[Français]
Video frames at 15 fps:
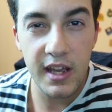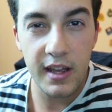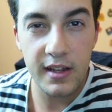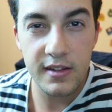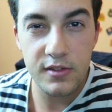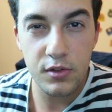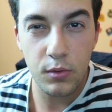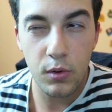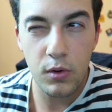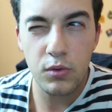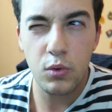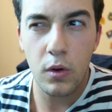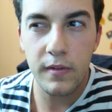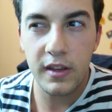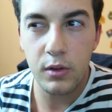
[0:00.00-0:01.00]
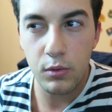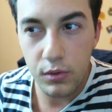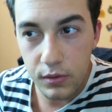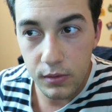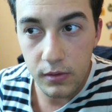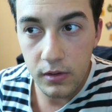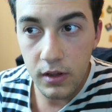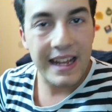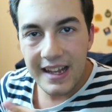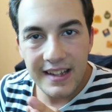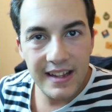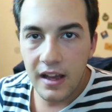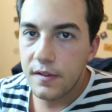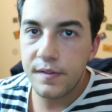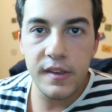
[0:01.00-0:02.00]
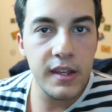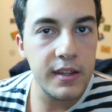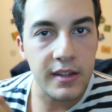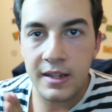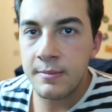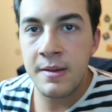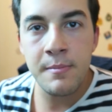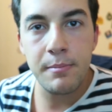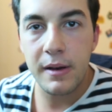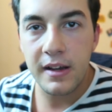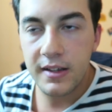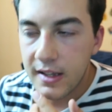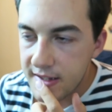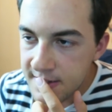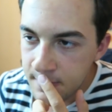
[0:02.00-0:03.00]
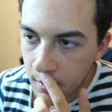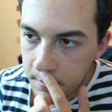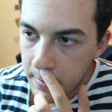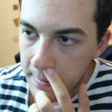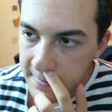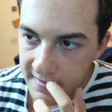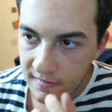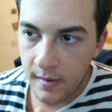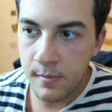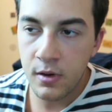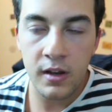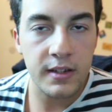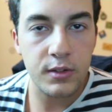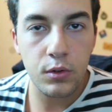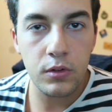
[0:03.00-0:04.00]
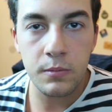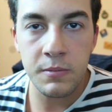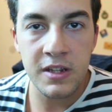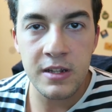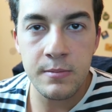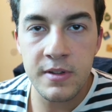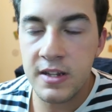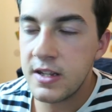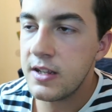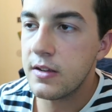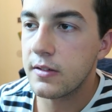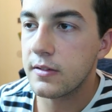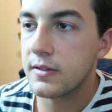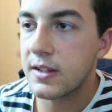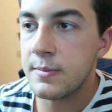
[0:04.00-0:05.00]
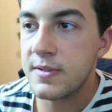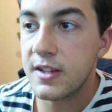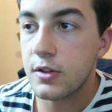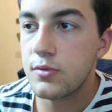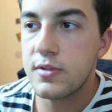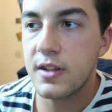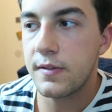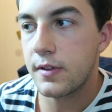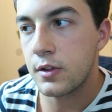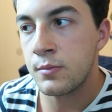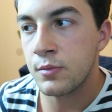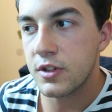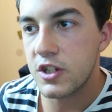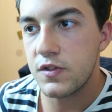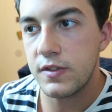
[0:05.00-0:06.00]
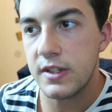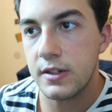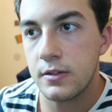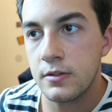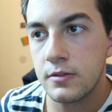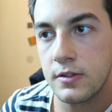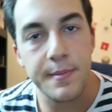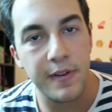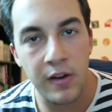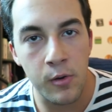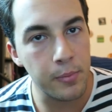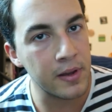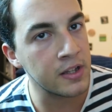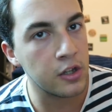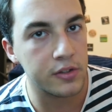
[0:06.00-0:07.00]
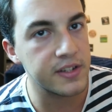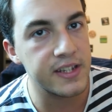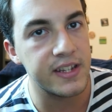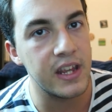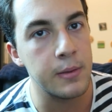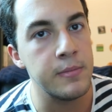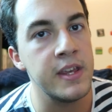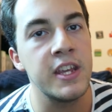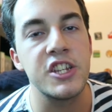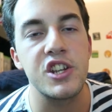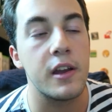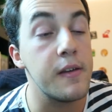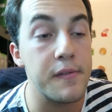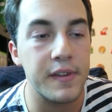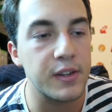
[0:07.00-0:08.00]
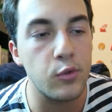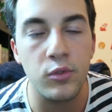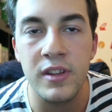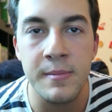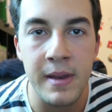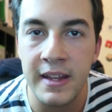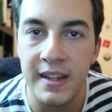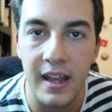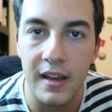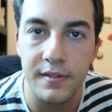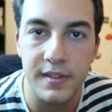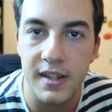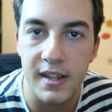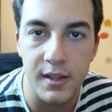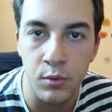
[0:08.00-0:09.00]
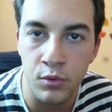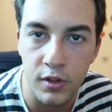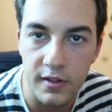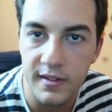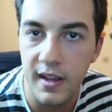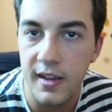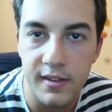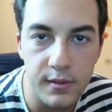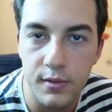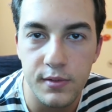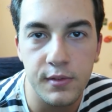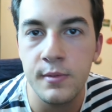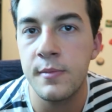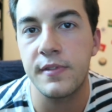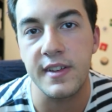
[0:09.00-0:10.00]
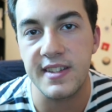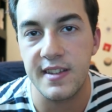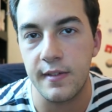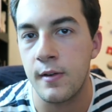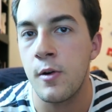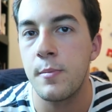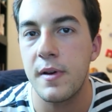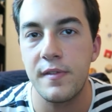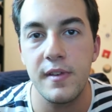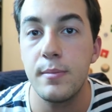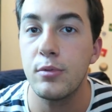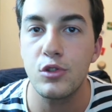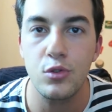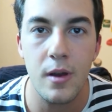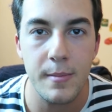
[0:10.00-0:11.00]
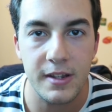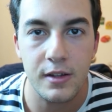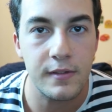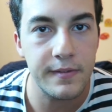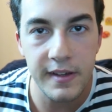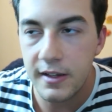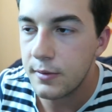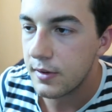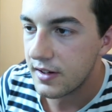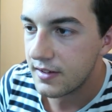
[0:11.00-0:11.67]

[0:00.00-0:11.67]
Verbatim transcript: GHz je crois ou 3,2. La carte graphique, il y en a même pas, quasiment pas, c'est vraiment un truc mini mini qui me sert juste à faire du montage vidéo. C'est vraiment pas un ordi de gaming, j'arrive à faire tourner Minecraft et Counter-Strike dessus, mais enfin c'est vraiment pas fait pour jouer à Battlefield